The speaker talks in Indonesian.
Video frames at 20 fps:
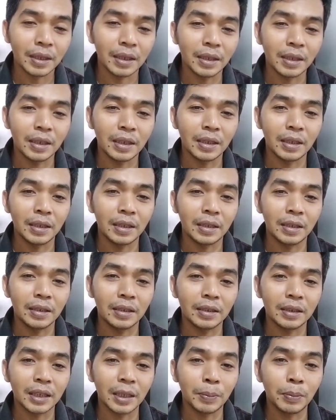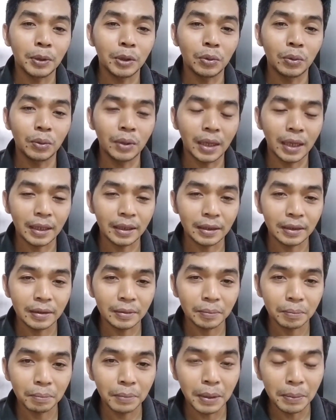uh,
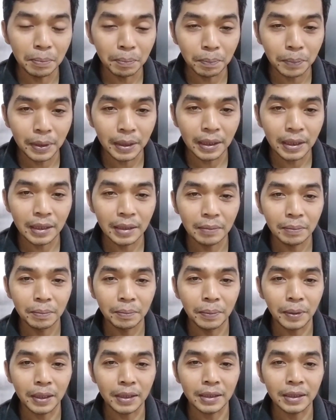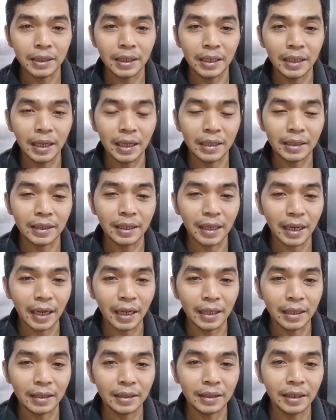kebetulan mimpi bersinar
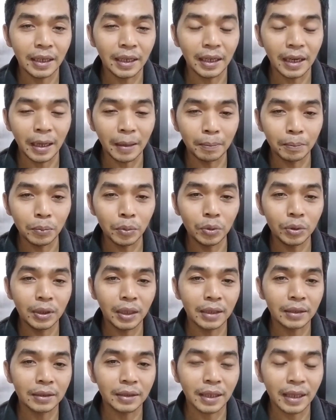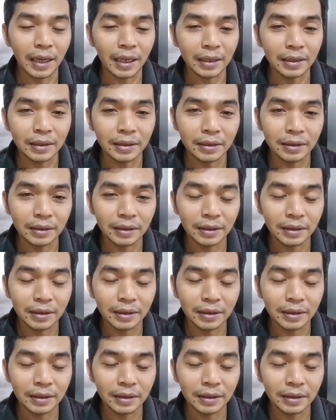terang ya lampu yang terang